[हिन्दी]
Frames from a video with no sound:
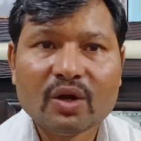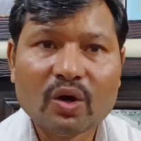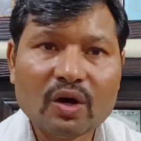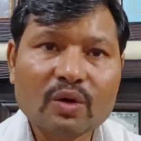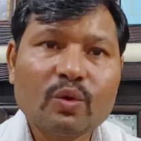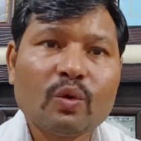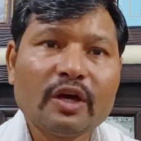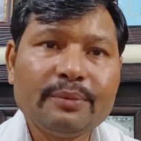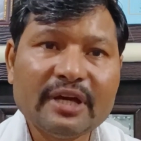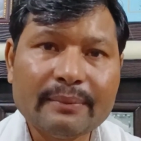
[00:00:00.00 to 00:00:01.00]
और
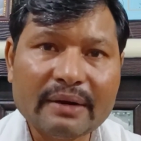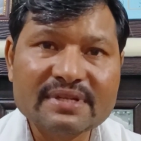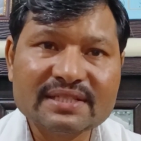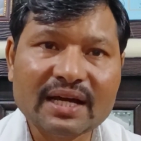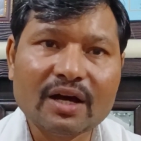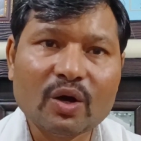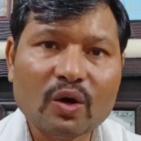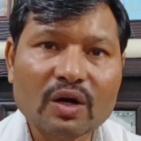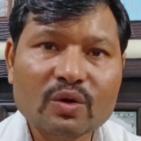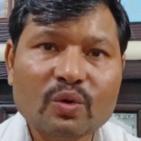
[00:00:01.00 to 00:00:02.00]
कोई भी अमावस्या
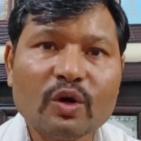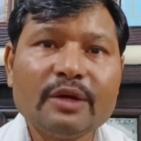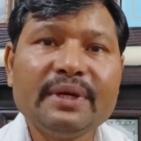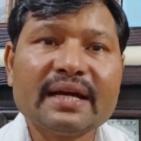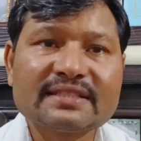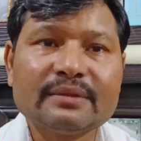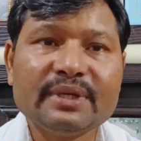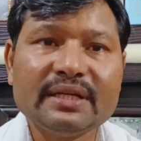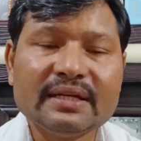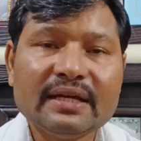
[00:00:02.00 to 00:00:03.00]
और कोई भी
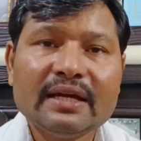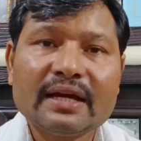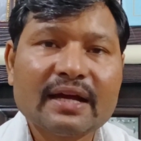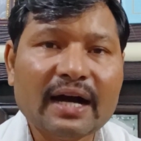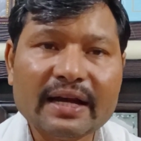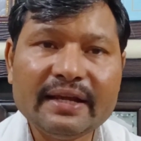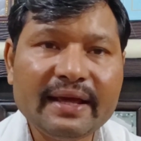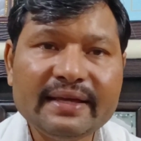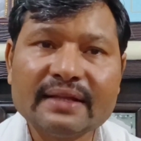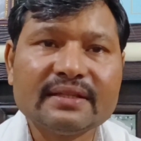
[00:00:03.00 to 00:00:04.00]
अष्टमी खाली
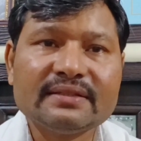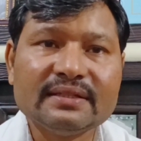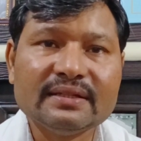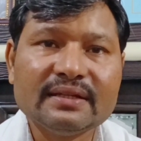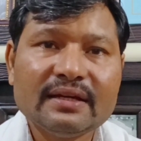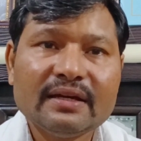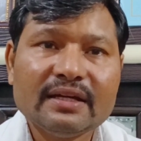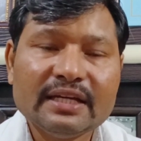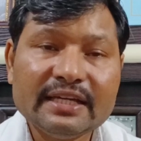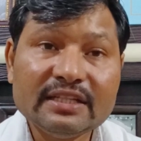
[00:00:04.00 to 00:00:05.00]
नहीं जाती थी
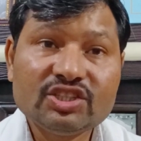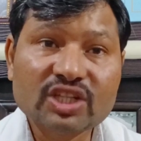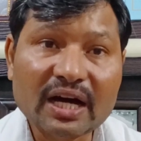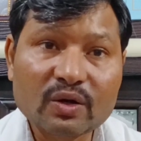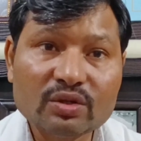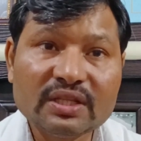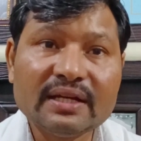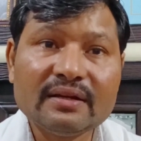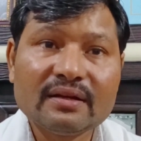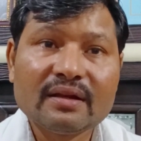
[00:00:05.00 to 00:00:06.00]
इन चारों
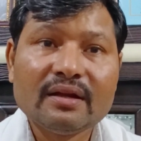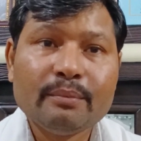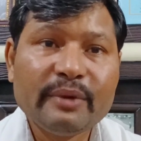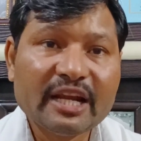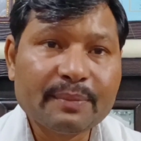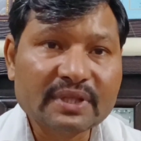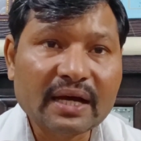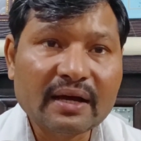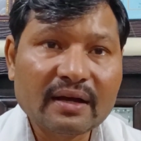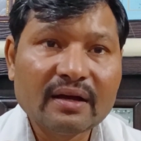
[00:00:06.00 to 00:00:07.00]
दिन मेरे पिता
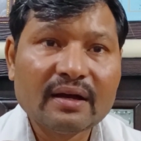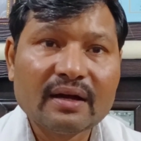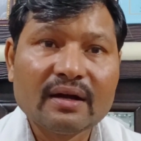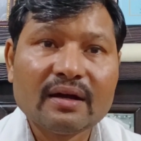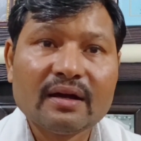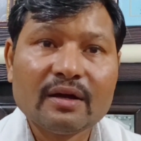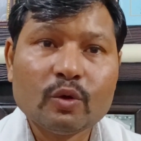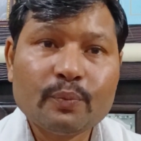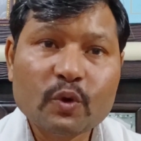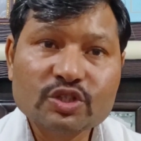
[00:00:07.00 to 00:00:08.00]

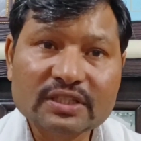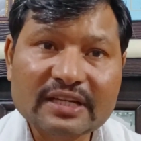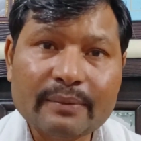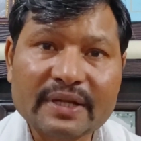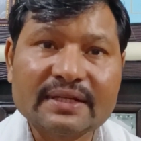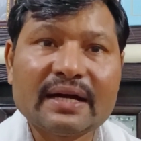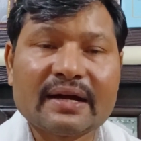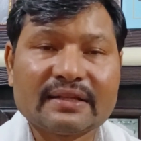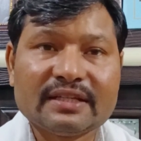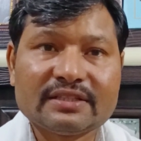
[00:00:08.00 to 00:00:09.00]
उपोषद का व्रत रखा
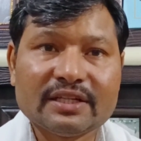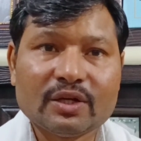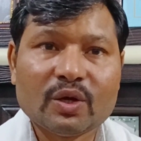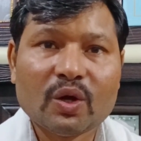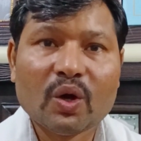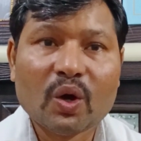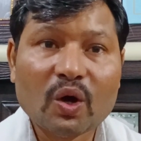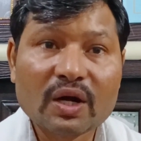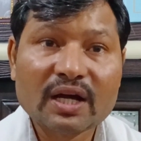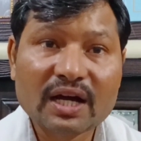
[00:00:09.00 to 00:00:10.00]
करते थे
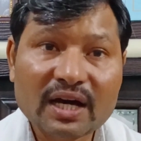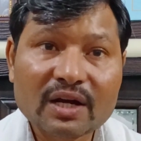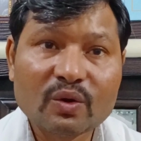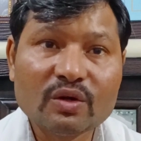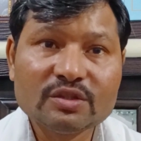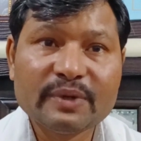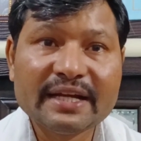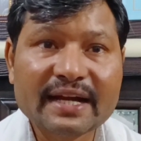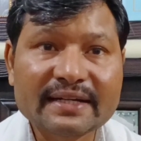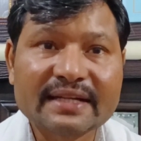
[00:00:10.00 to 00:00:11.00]
और हर रोज बड़ी
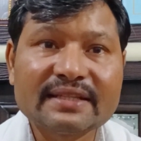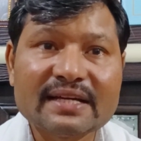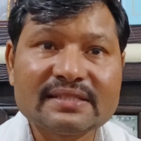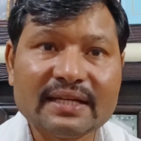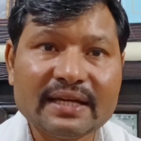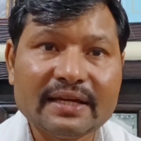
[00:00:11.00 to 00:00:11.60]
कट्टरता से